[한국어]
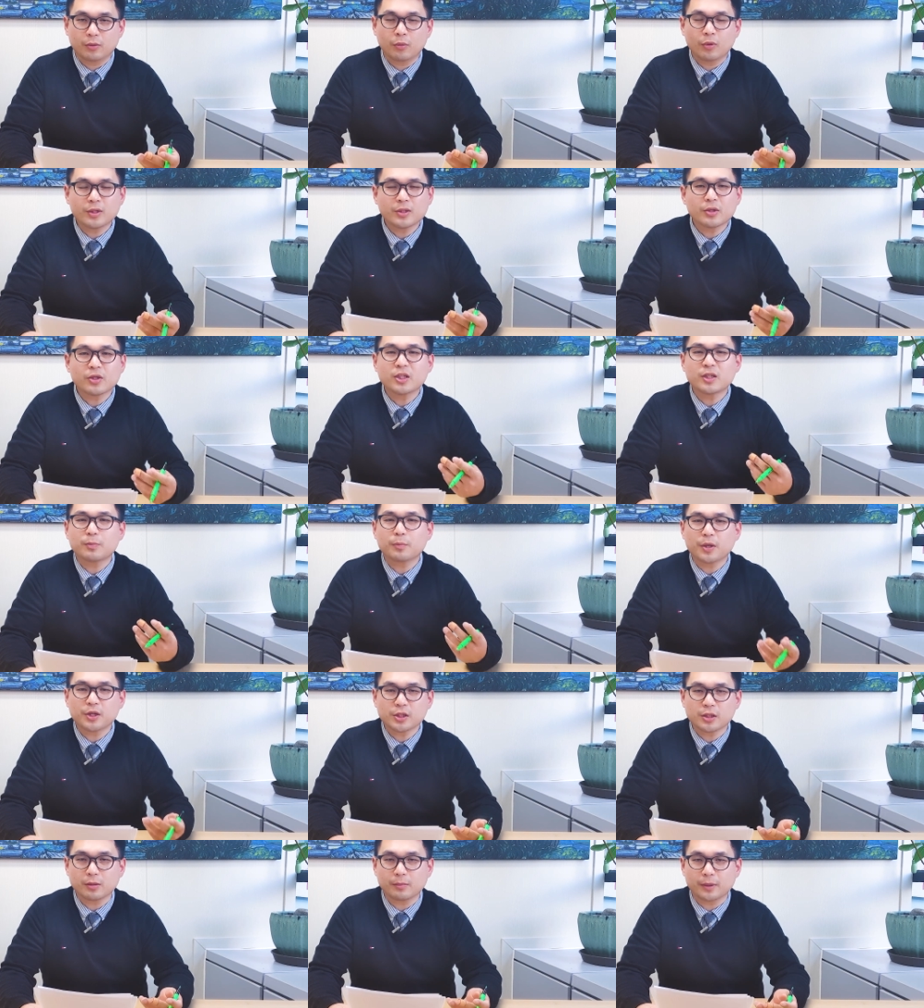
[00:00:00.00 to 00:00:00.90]
What is so
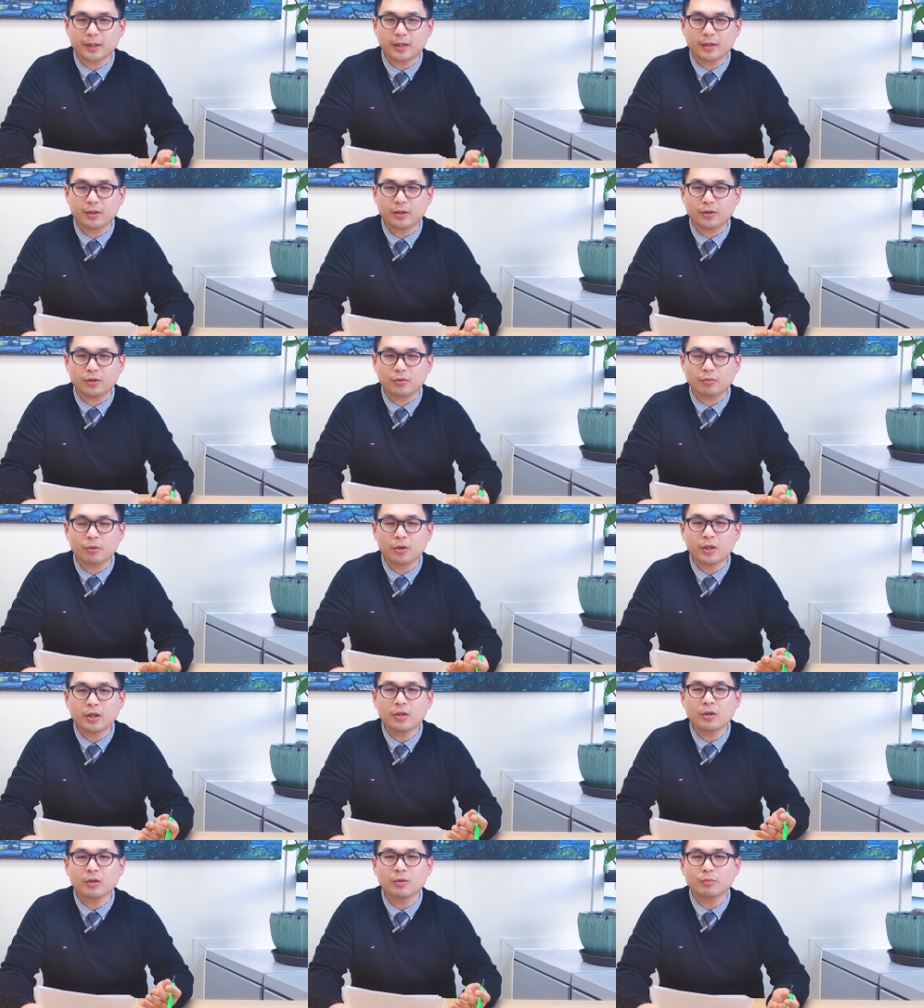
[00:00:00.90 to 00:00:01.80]
special about you?
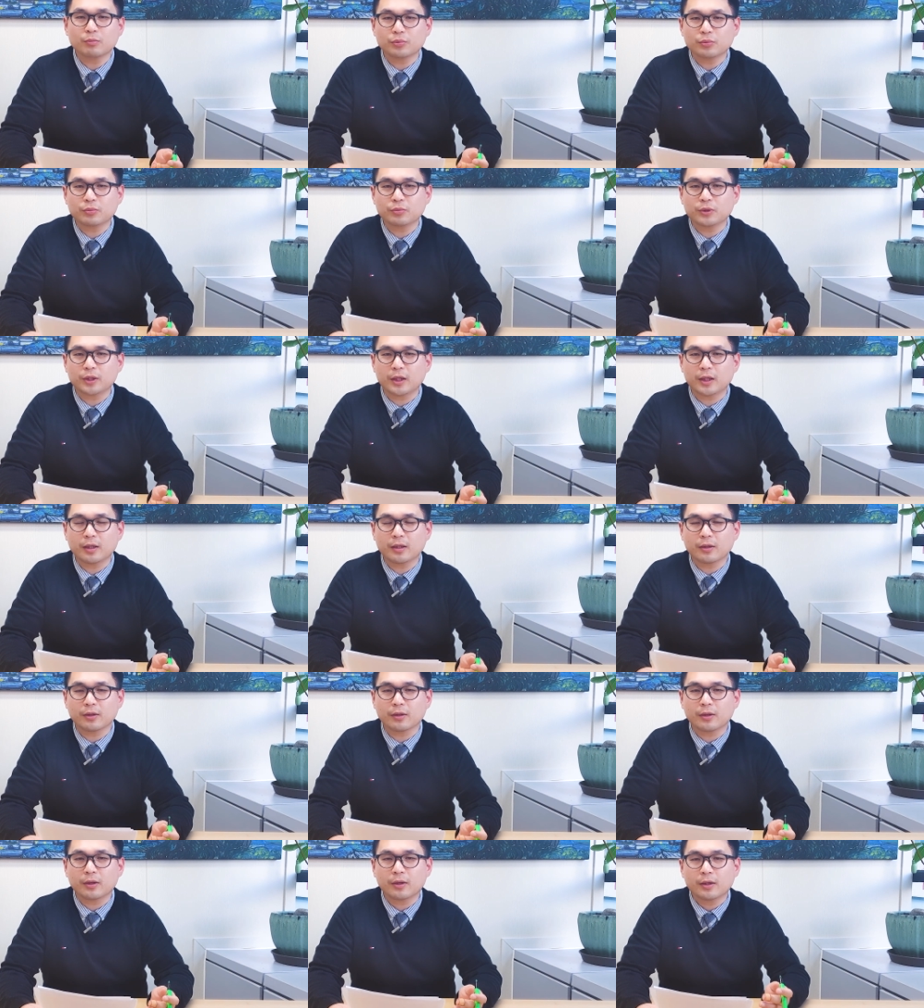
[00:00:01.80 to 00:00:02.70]
뭐 이런
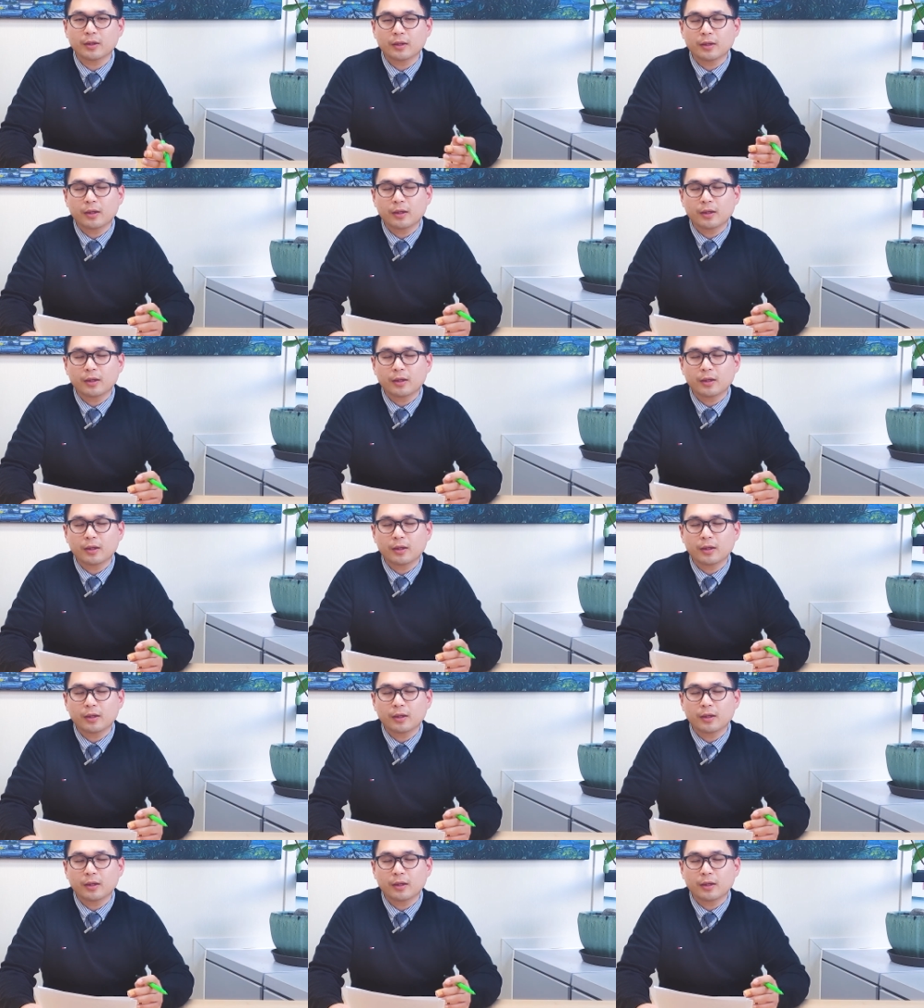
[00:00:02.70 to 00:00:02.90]
부분이에요.